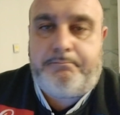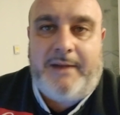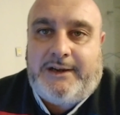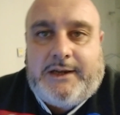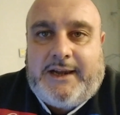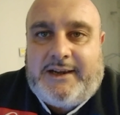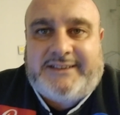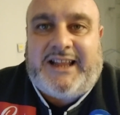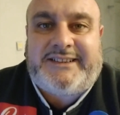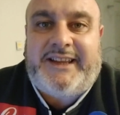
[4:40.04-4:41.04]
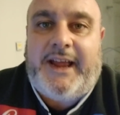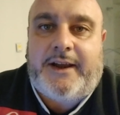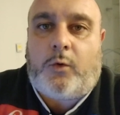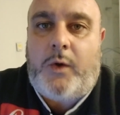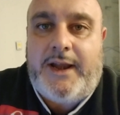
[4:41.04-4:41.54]
ma la tattica
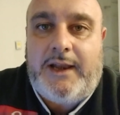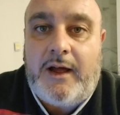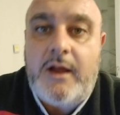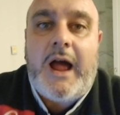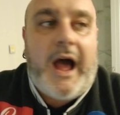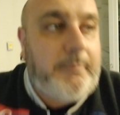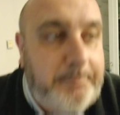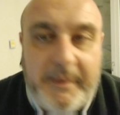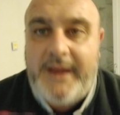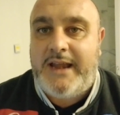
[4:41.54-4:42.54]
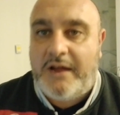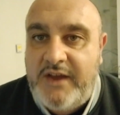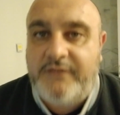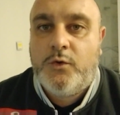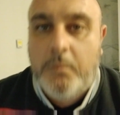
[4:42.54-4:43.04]
era quella, appena
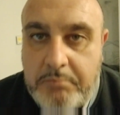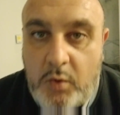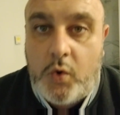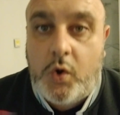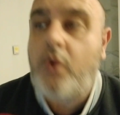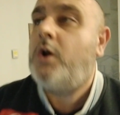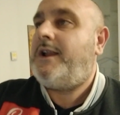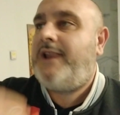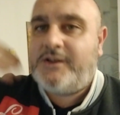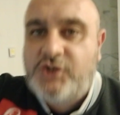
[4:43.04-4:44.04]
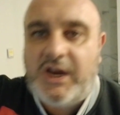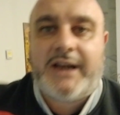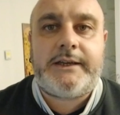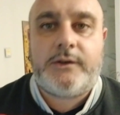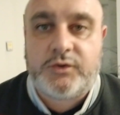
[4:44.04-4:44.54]
avevi un buco,
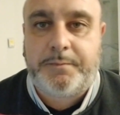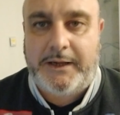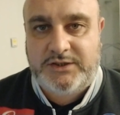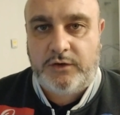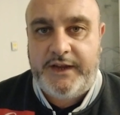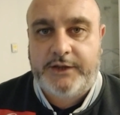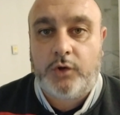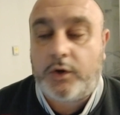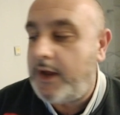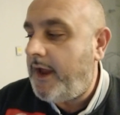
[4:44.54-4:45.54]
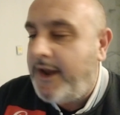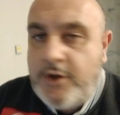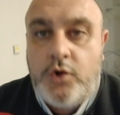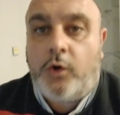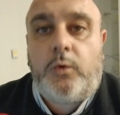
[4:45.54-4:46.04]
lanciare nello spazio Victor. E
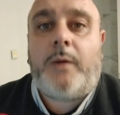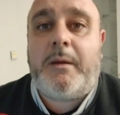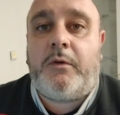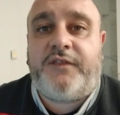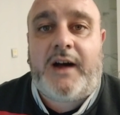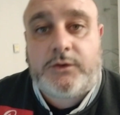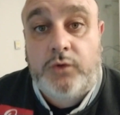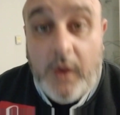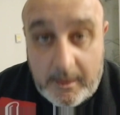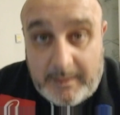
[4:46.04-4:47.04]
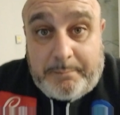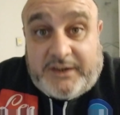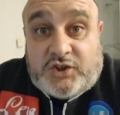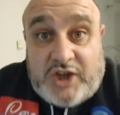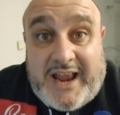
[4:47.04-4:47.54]
non lo abbiamo fatto, ma
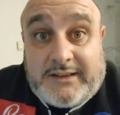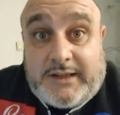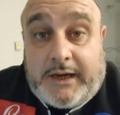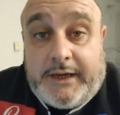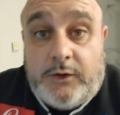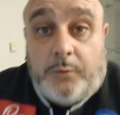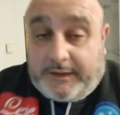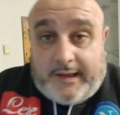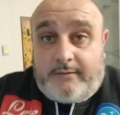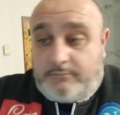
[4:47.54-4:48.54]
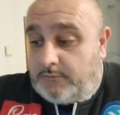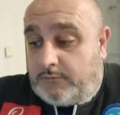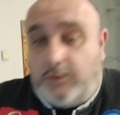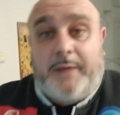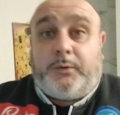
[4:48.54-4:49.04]
per scelta credo, perché
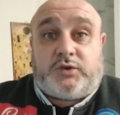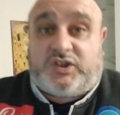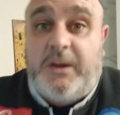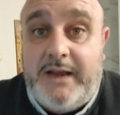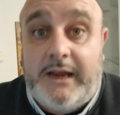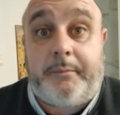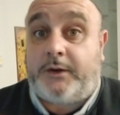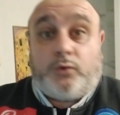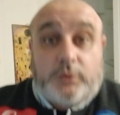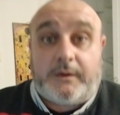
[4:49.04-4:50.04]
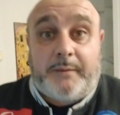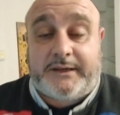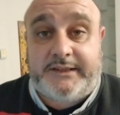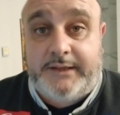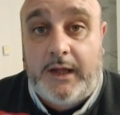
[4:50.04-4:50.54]
non è possibile che per tutta una
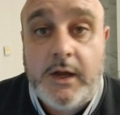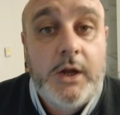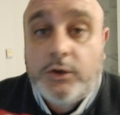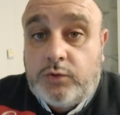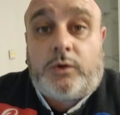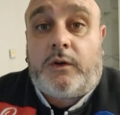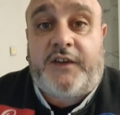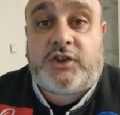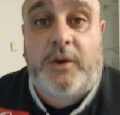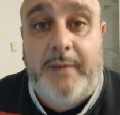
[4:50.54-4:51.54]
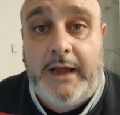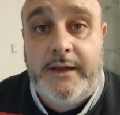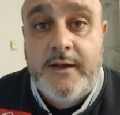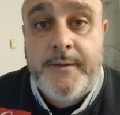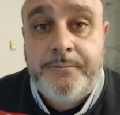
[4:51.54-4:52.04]
partita tu non lo faccia
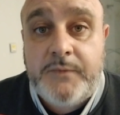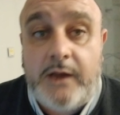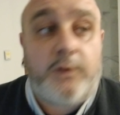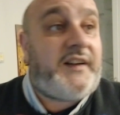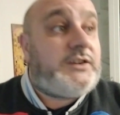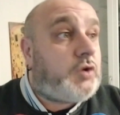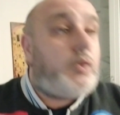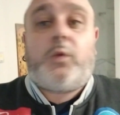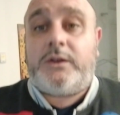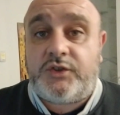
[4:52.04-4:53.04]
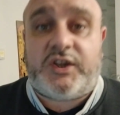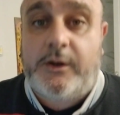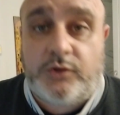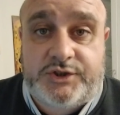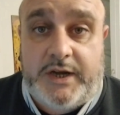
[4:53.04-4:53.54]
mai e lo fai solo quando sei
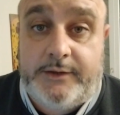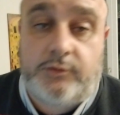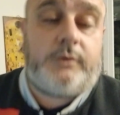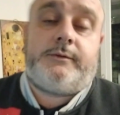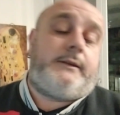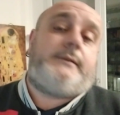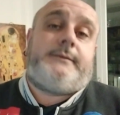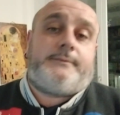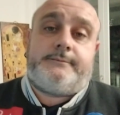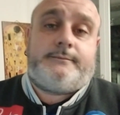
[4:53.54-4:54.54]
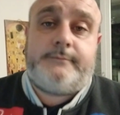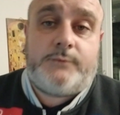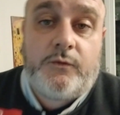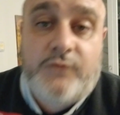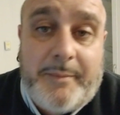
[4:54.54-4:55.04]
costretto. Eh,
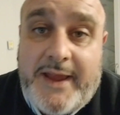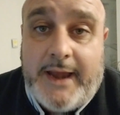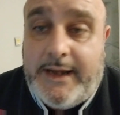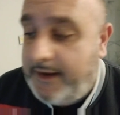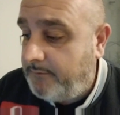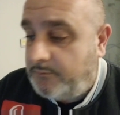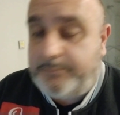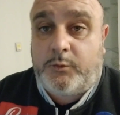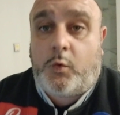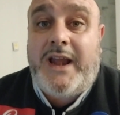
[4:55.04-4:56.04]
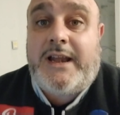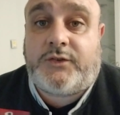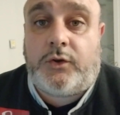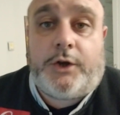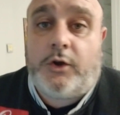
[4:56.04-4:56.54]
non va bene, quelle
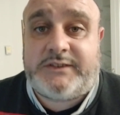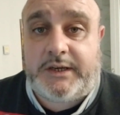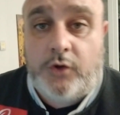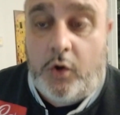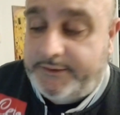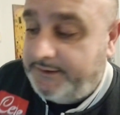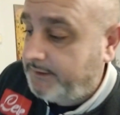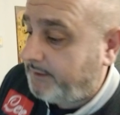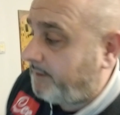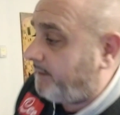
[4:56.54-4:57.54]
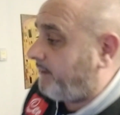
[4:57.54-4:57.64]
sono le nostre doti.